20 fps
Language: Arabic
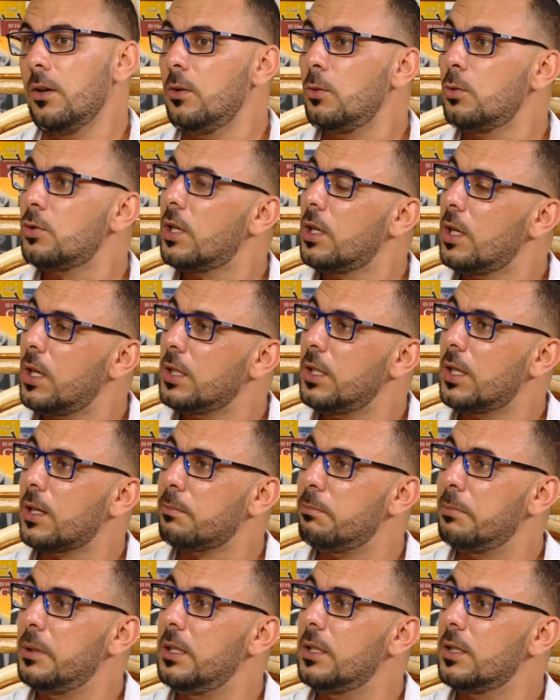وان شاء الله يا
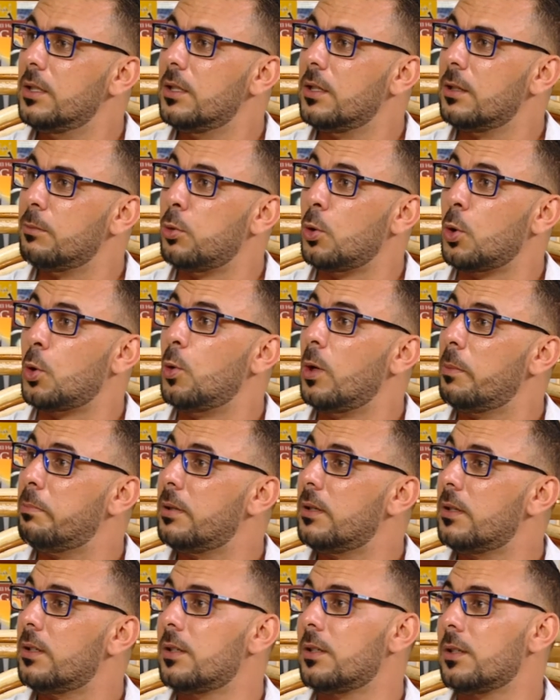ربي بوركوا
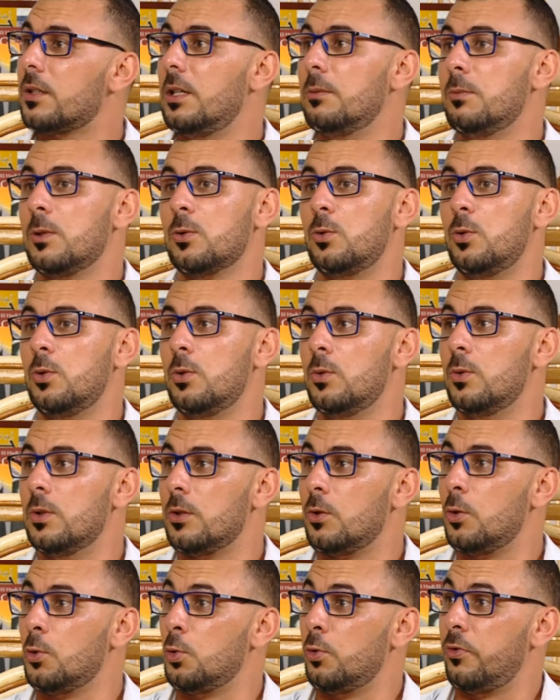با كيما نقولوا
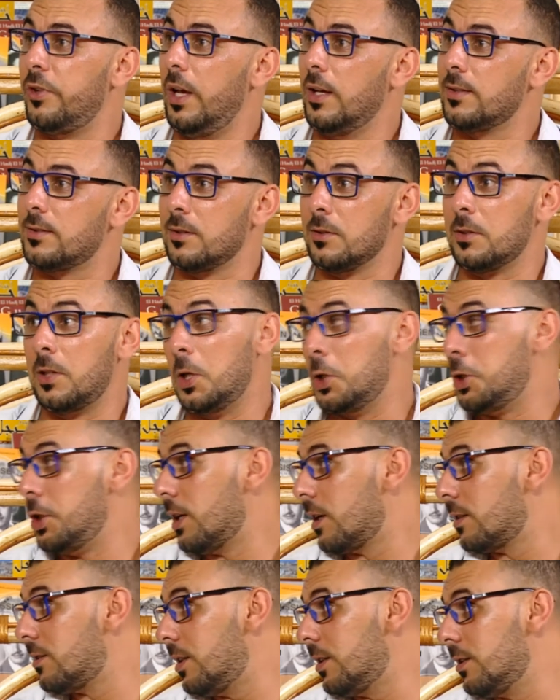نكونوا في حصن
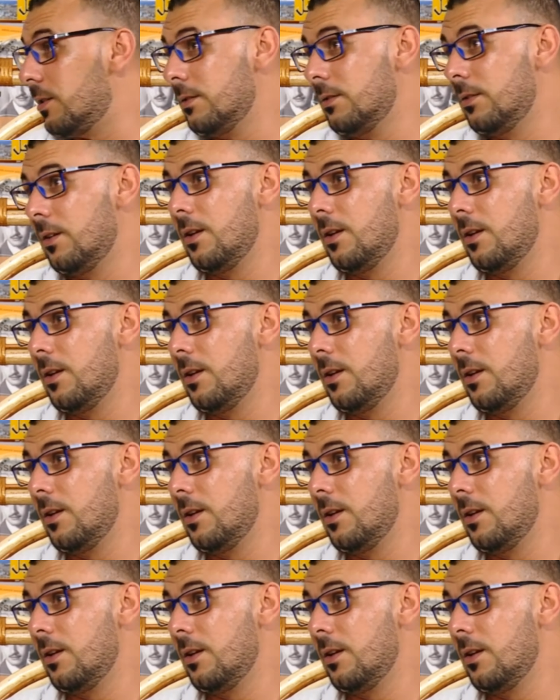الشيخ تاعنا